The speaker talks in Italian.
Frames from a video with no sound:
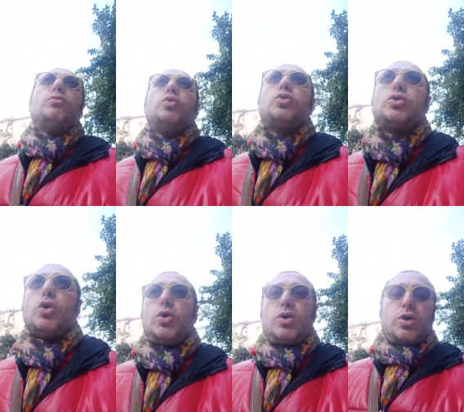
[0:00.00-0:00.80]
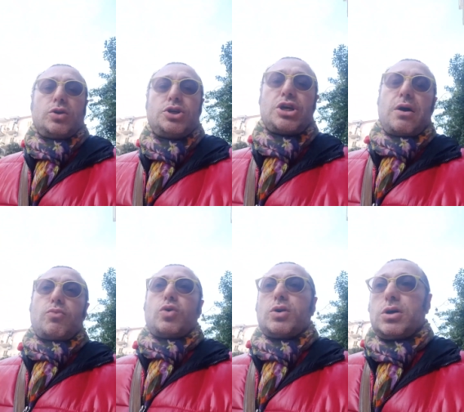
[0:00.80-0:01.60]
molto eh,
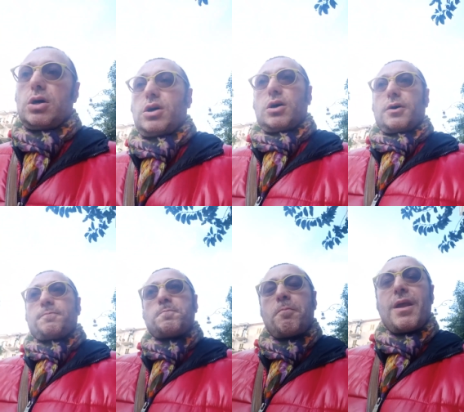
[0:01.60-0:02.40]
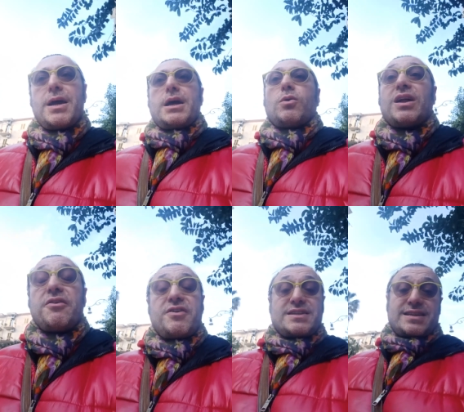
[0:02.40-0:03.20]
diciamo eh, una
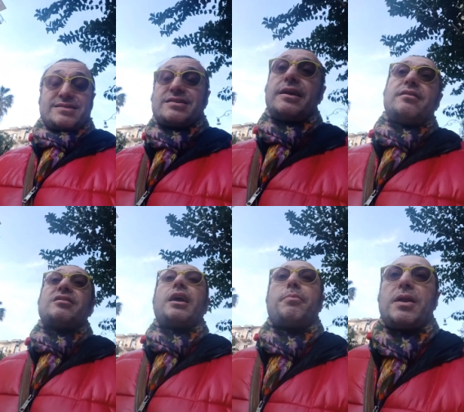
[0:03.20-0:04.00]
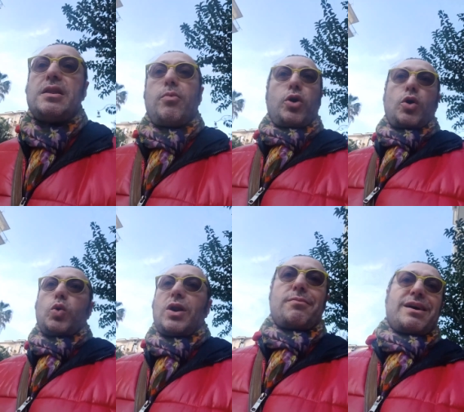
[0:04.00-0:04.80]
difesa stretta che prende pochi
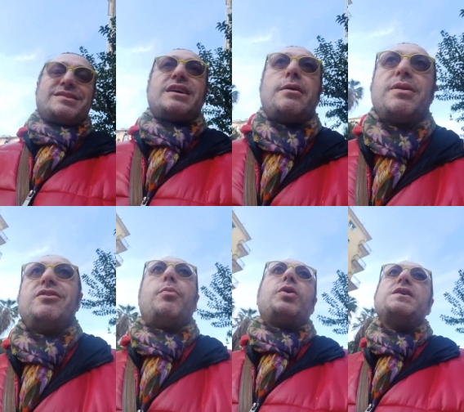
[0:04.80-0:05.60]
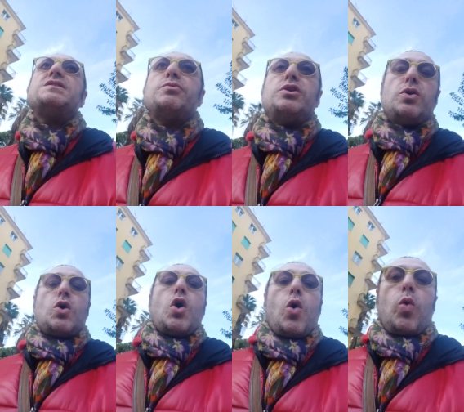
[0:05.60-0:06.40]
gol al Marsigliani prende pochissimi quindi
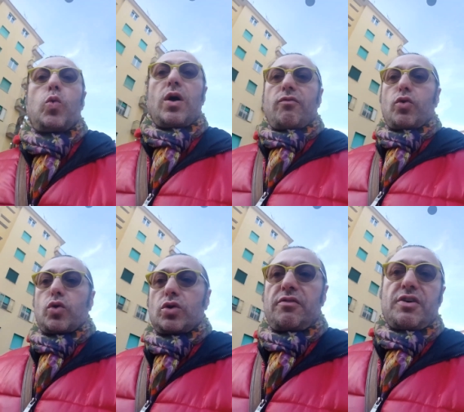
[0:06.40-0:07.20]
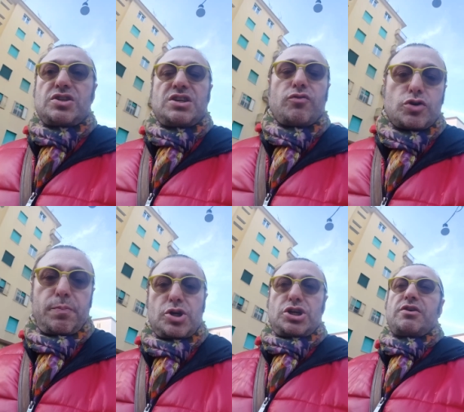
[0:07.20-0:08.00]
un lavoro difensivo
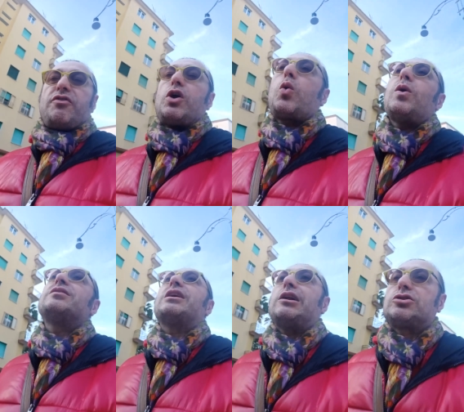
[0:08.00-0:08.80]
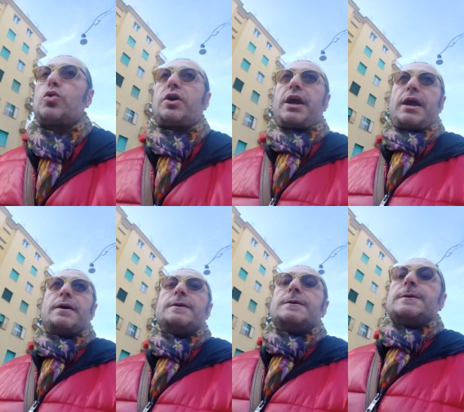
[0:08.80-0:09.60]
specifico e quant'altro
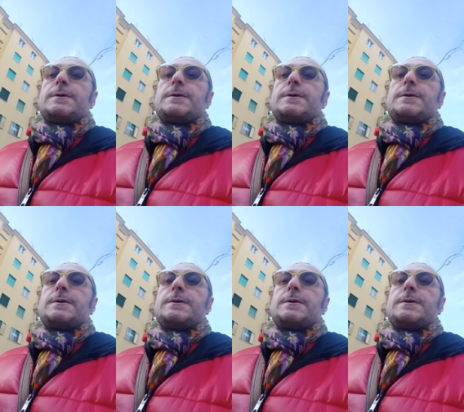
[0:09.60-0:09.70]
ok